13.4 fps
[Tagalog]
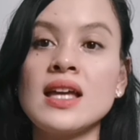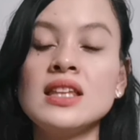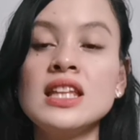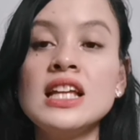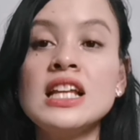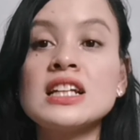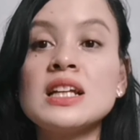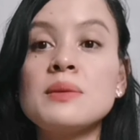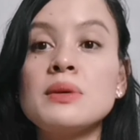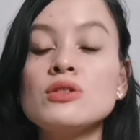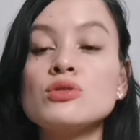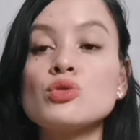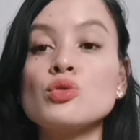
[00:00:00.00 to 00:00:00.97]
Hindi lang
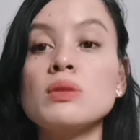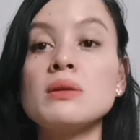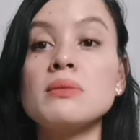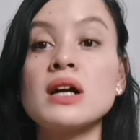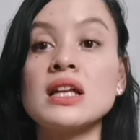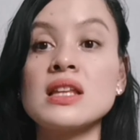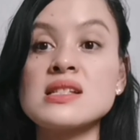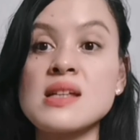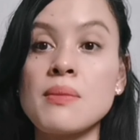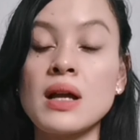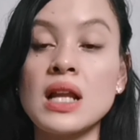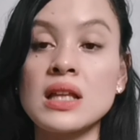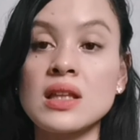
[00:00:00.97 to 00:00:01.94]
naman yung tubig maganda
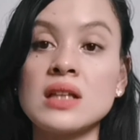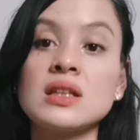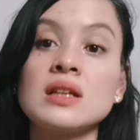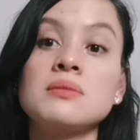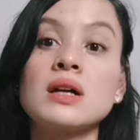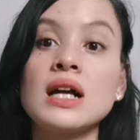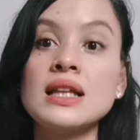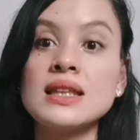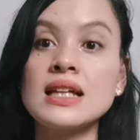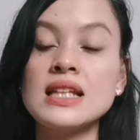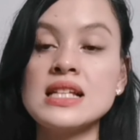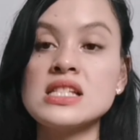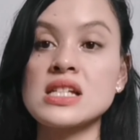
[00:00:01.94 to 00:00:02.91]
sa balat natin,
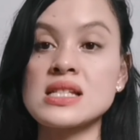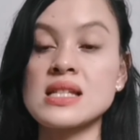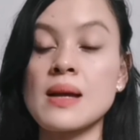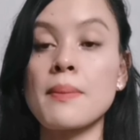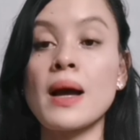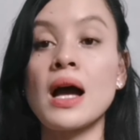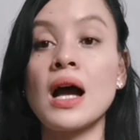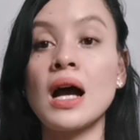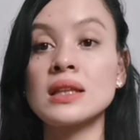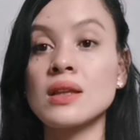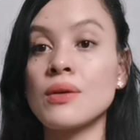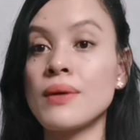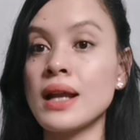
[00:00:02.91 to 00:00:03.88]
maganda din siya sa
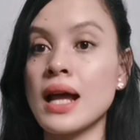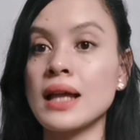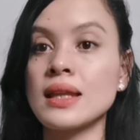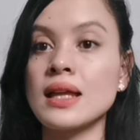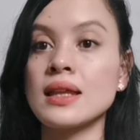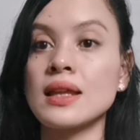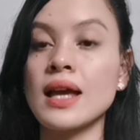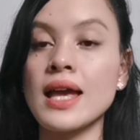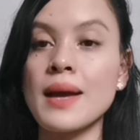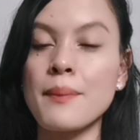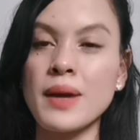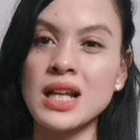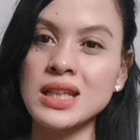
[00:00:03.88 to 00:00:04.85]
pangangatawan natin.
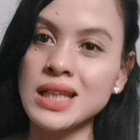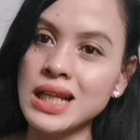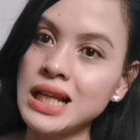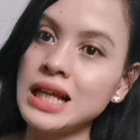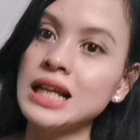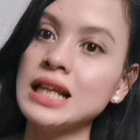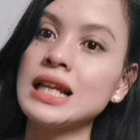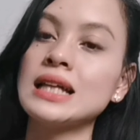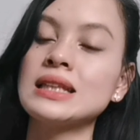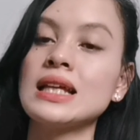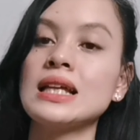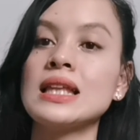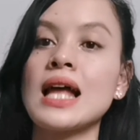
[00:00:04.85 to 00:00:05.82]
Kaya panatilihin
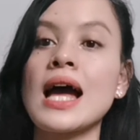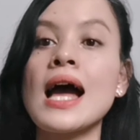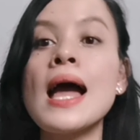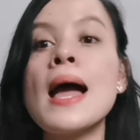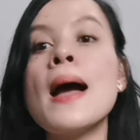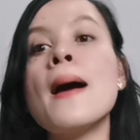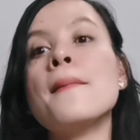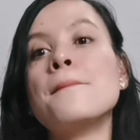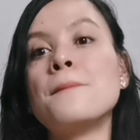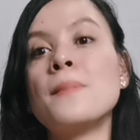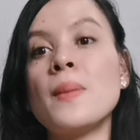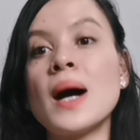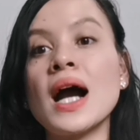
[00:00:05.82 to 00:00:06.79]
natin na
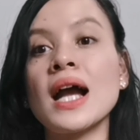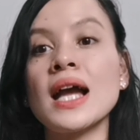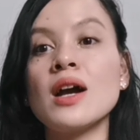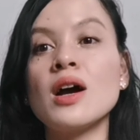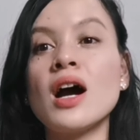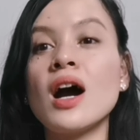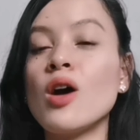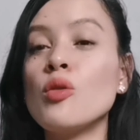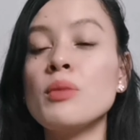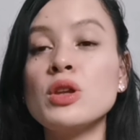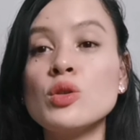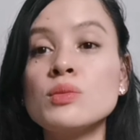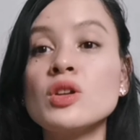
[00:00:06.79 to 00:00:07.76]
mag uh,
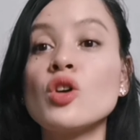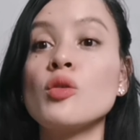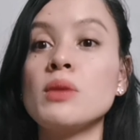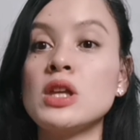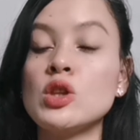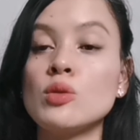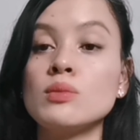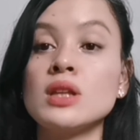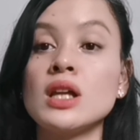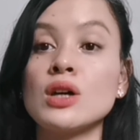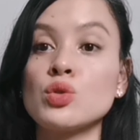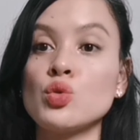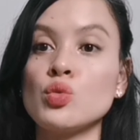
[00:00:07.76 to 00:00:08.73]
uminom ng uminom
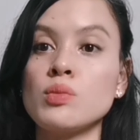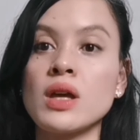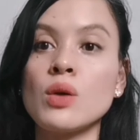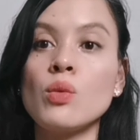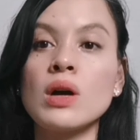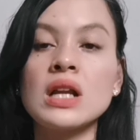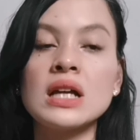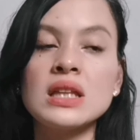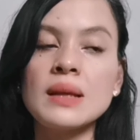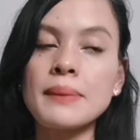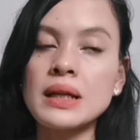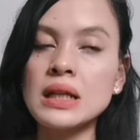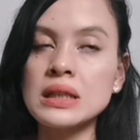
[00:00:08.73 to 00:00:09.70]
ng tubig. Huwag
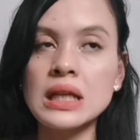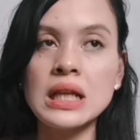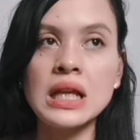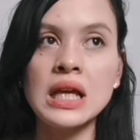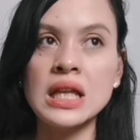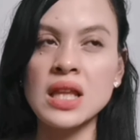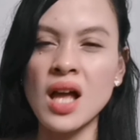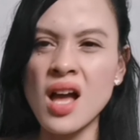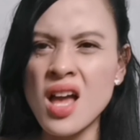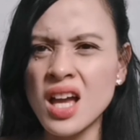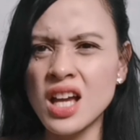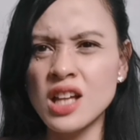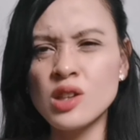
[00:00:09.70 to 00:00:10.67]
nating panatilihin na
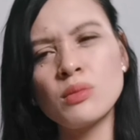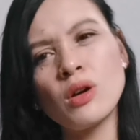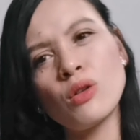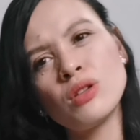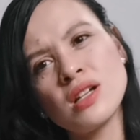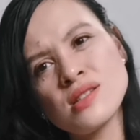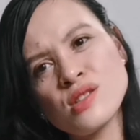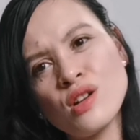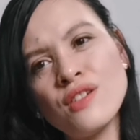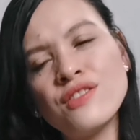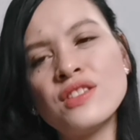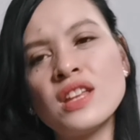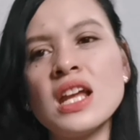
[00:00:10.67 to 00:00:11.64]
inom ako ng
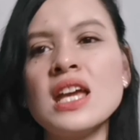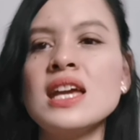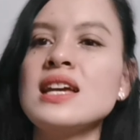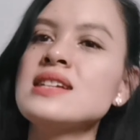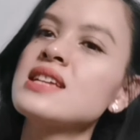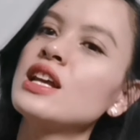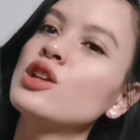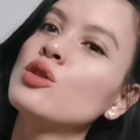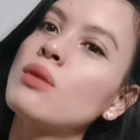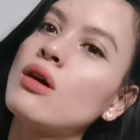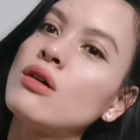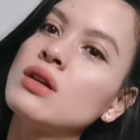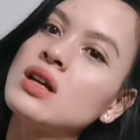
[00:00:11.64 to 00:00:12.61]
soft drinks, inom
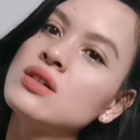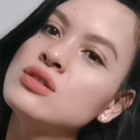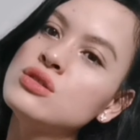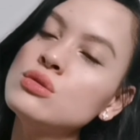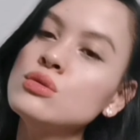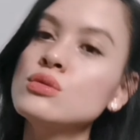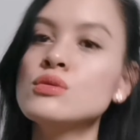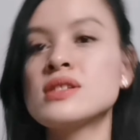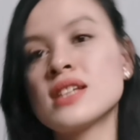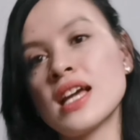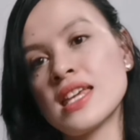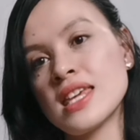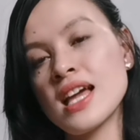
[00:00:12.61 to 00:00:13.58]
ako ng
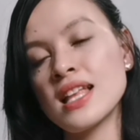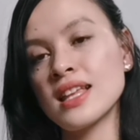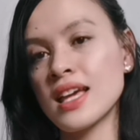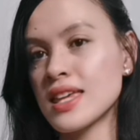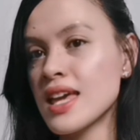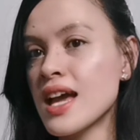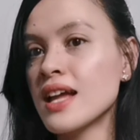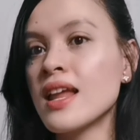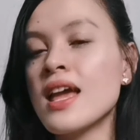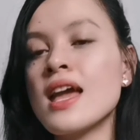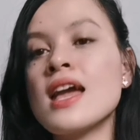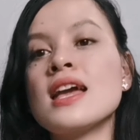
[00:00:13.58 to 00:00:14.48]
juice, ganyan, ganyan.